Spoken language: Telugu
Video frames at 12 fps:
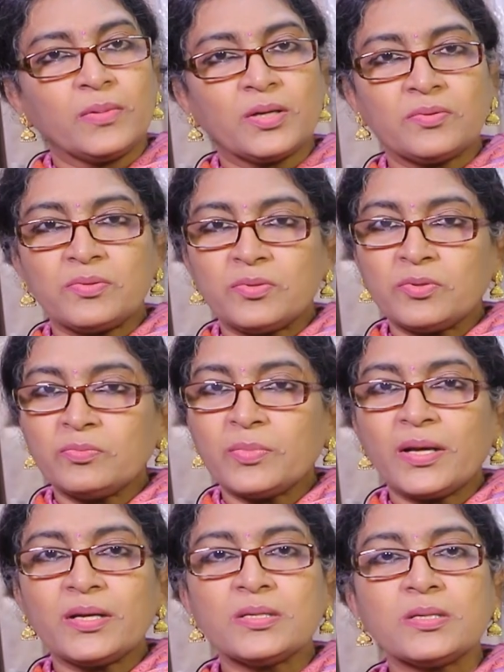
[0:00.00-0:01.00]
మీకు టూ
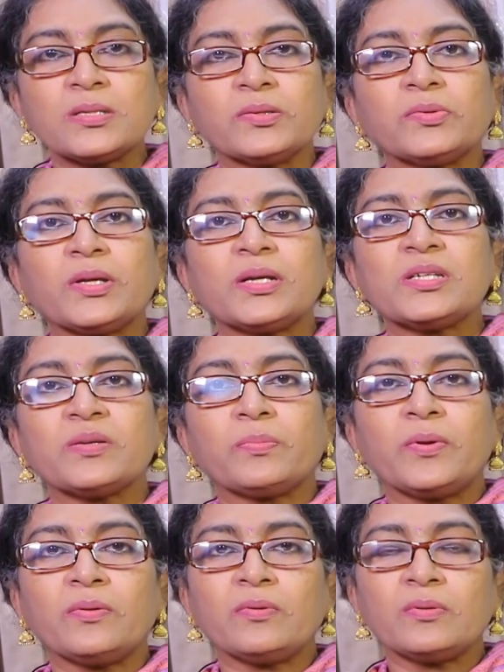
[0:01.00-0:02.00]
మ్యారేజెస్ అవుతాయి
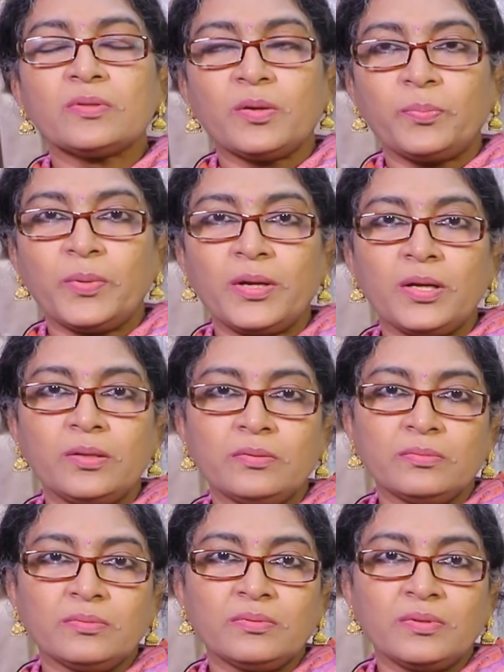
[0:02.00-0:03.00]
చెప్పడంలో తప్పే లేదు